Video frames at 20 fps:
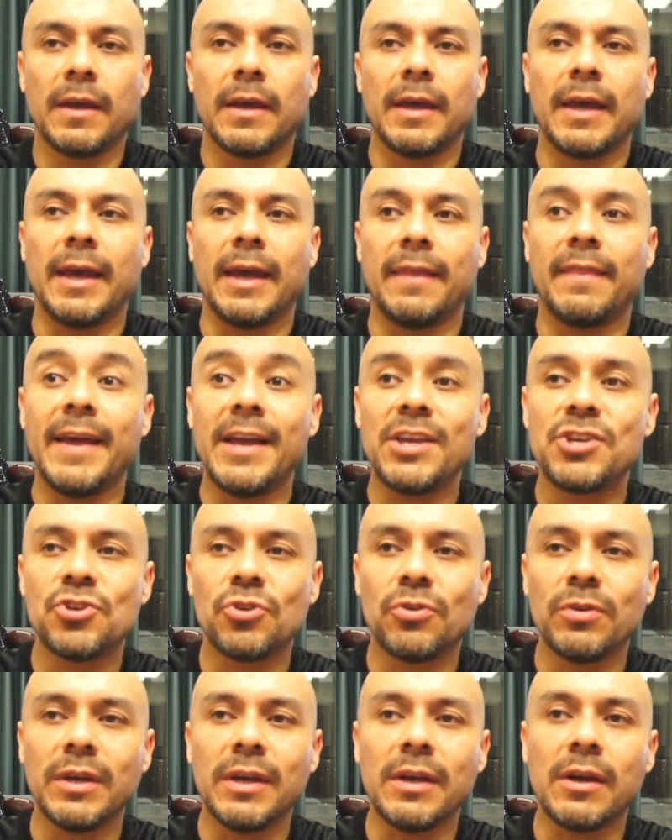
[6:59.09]
Eh, de
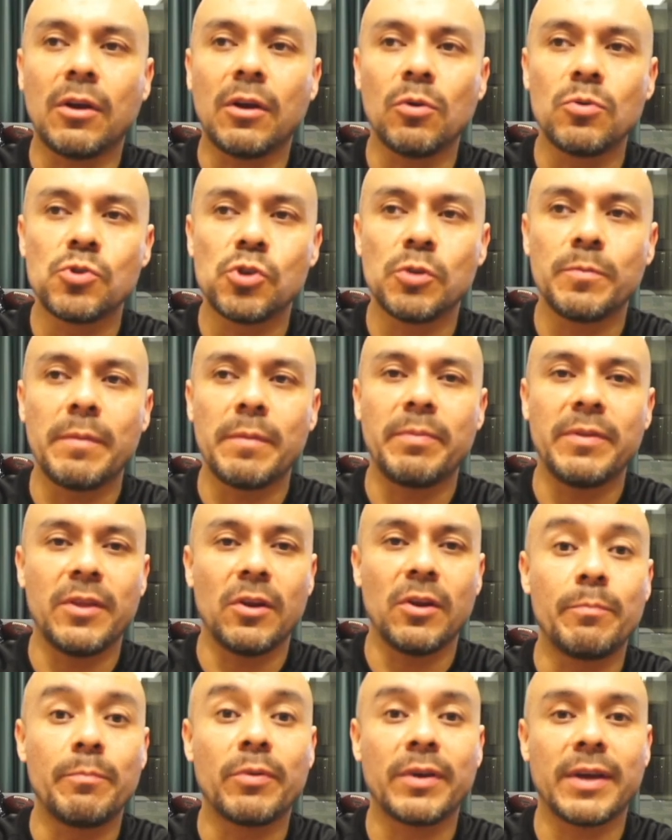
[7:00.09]
hecho, incluso me
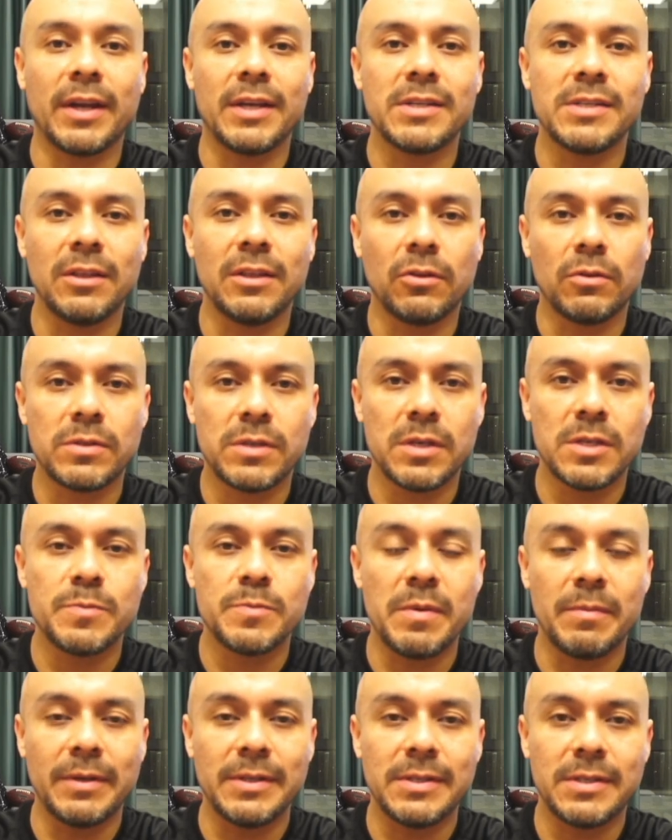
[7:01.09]
pidieron, en ese entonces
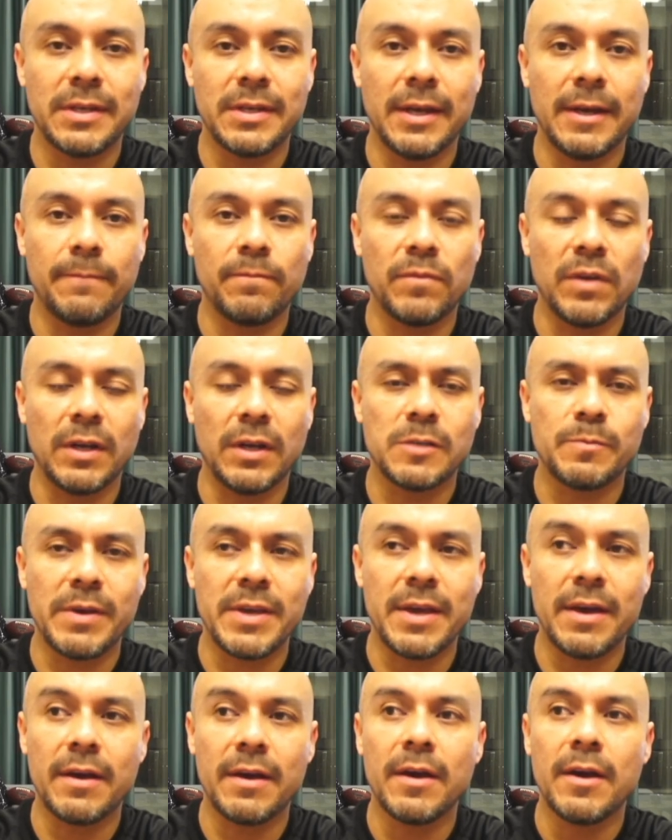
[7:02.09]
mi maestría en
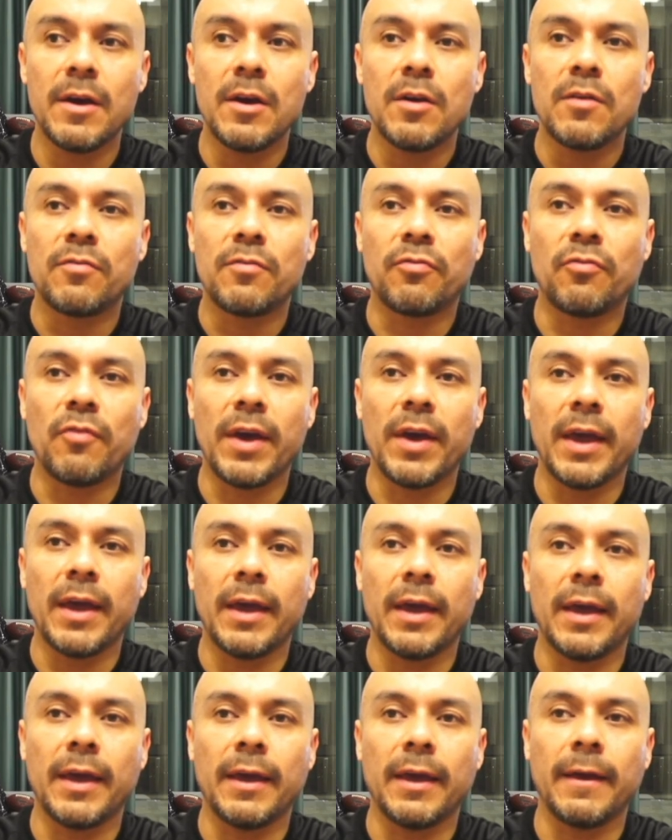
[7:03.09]
España fue
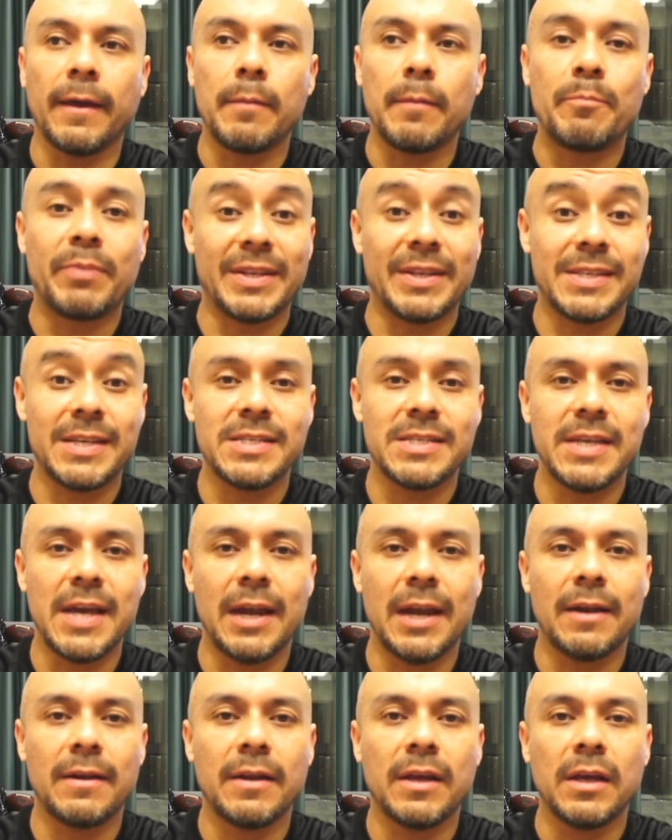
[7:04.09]
eh,
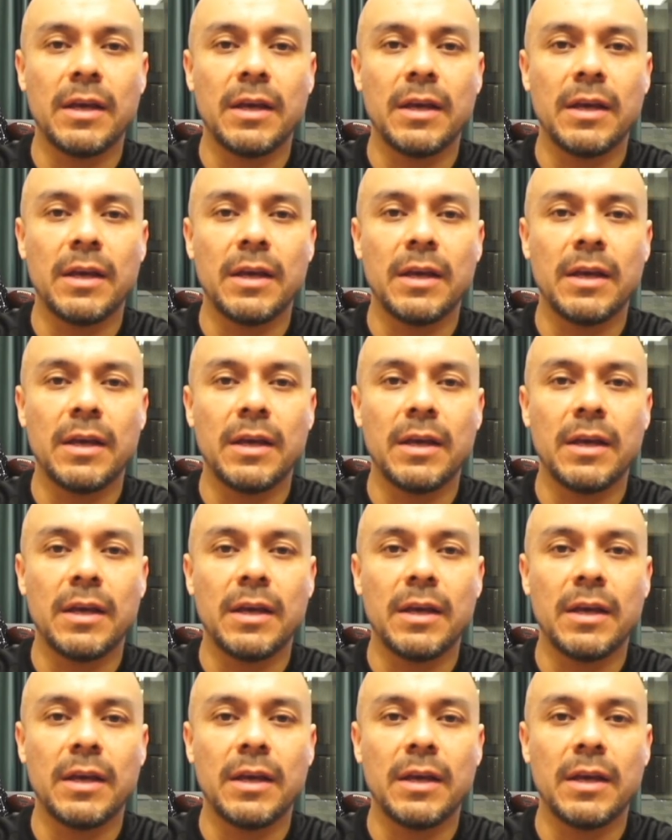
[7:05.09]
presencial.